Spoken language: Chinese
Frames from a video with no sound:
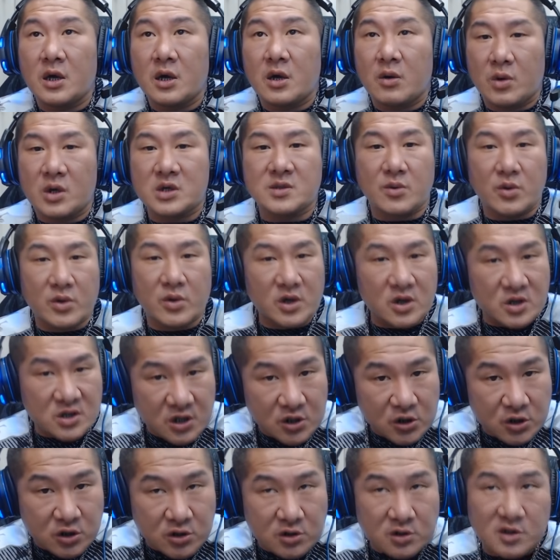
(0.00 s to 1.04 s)
为什么我有兴
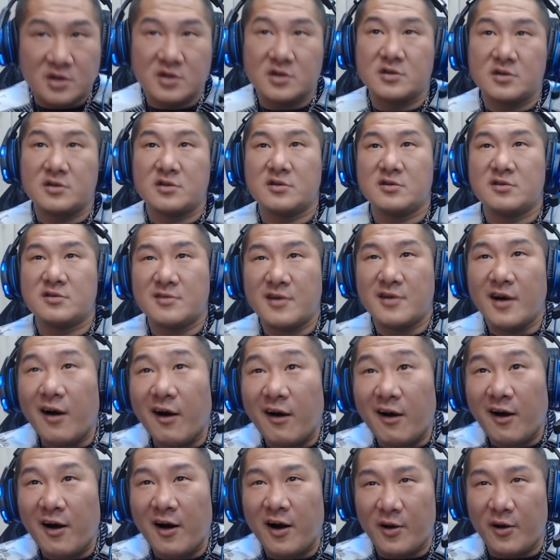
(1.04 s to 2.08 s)
趣呢？
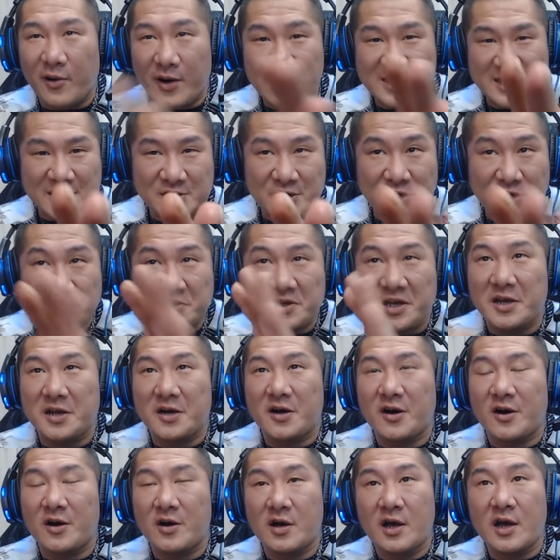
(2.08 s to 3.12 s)
哦，我要讲重点的
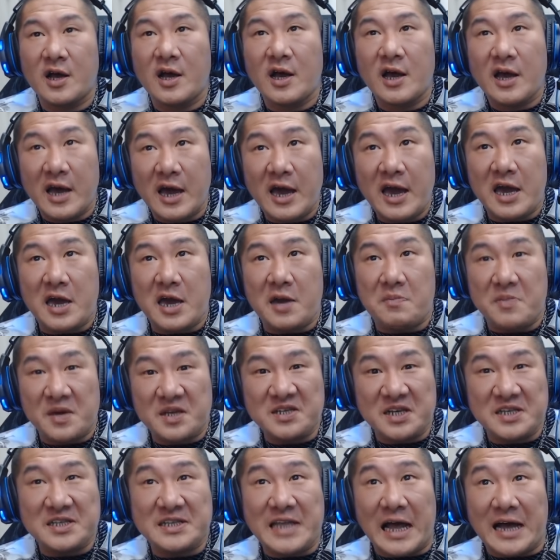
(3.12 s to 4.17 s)
哦。哎，民
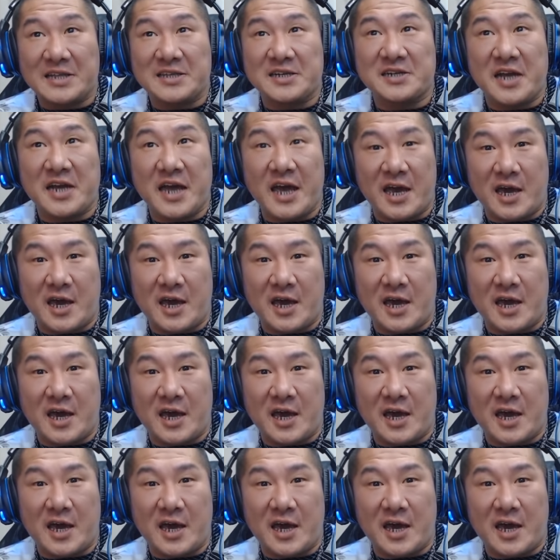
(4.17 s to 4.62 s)
进党的呢？